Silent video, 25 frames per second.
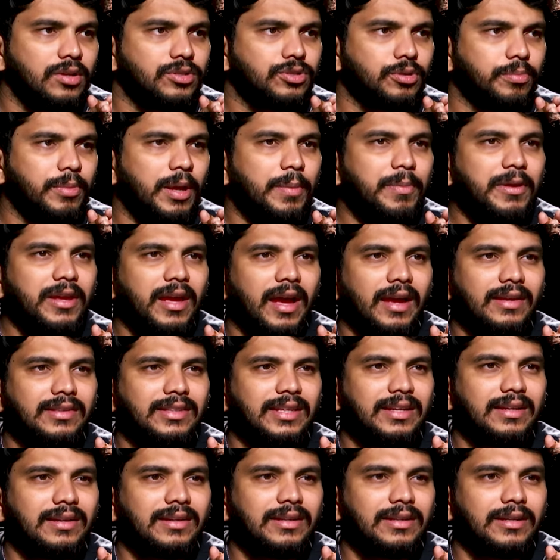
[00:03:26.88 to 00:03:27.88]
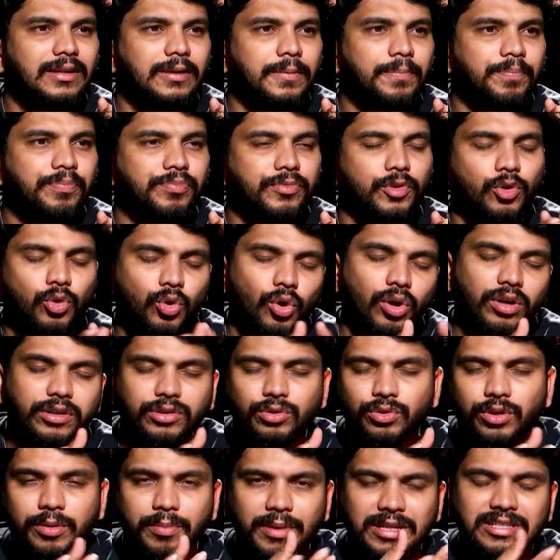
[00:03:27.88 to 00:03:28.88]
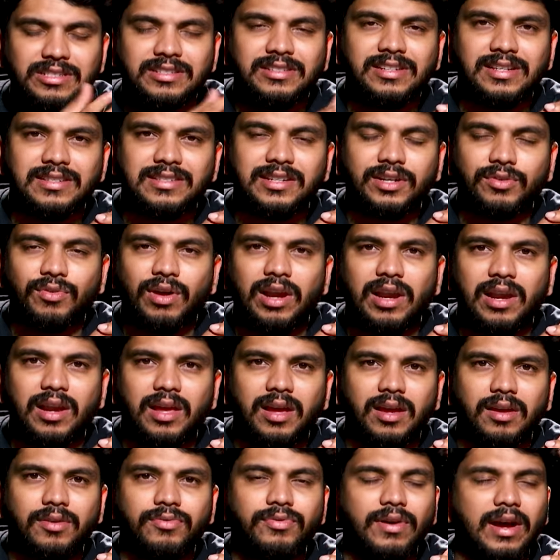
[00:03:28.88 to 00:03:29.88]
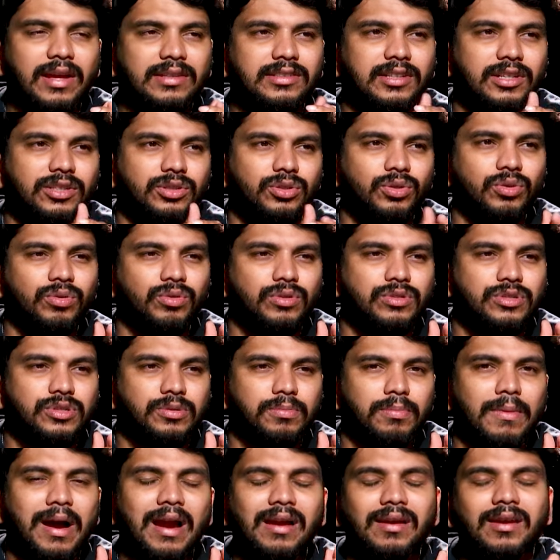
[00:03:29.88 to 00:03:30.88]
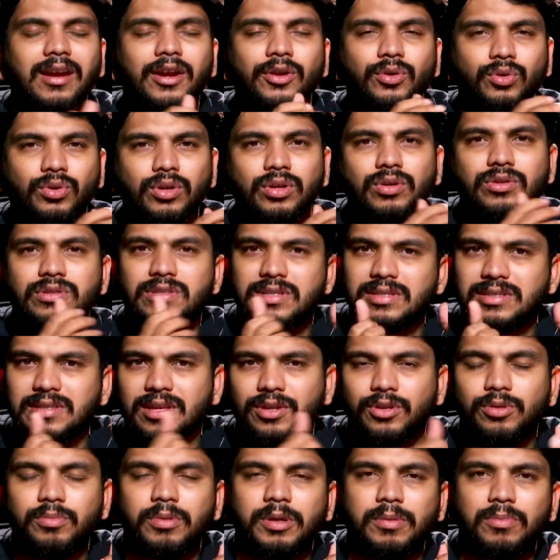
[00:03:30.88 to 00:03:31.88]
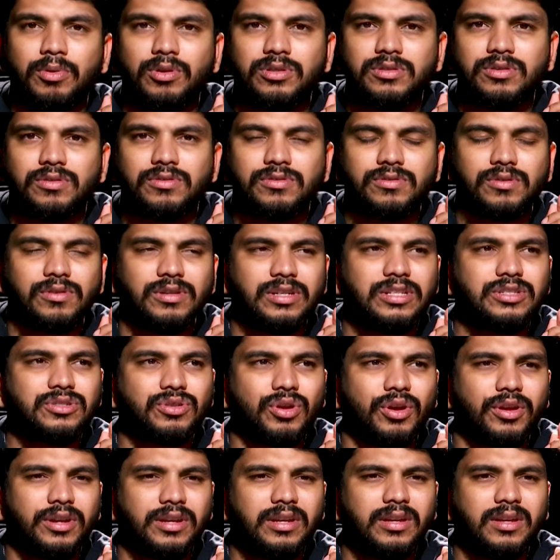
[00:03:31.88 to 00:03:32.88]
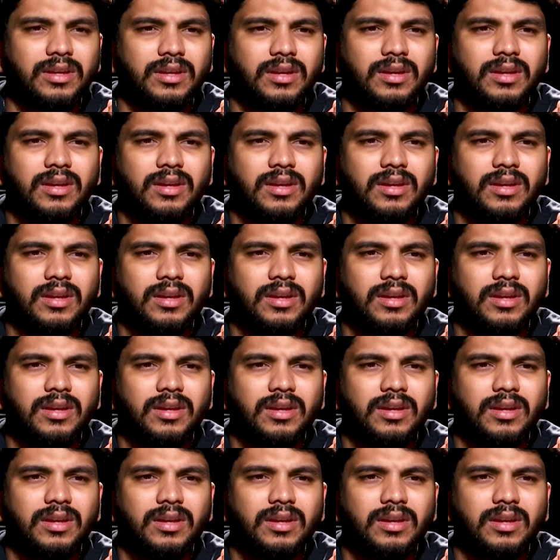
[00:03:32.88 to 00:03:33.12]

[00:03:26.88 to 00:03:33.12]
సో మేబీ ఐ థింక్ ఇంకొకటి కూడా మెన్షన్ చేశాడు వాళ్ళ ఫాదర్తో కొంచెం మాట్లాడకుండా వచ్చేసాను బిగ్ బాస్ హౌస్లోకి సారీ